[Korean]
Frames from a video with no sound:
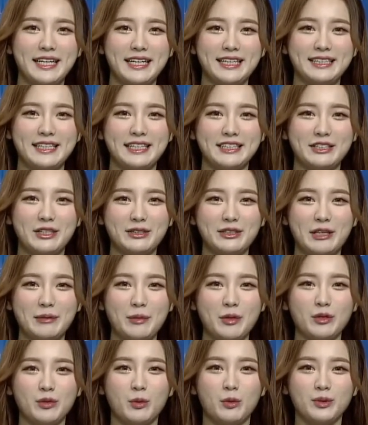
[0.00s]
자
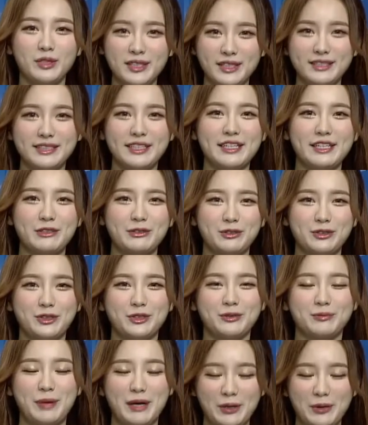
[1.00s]
그렇다면 오늘 제외 고수
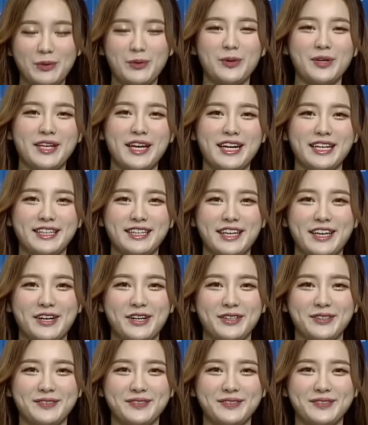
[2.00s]
바로 공개할게요.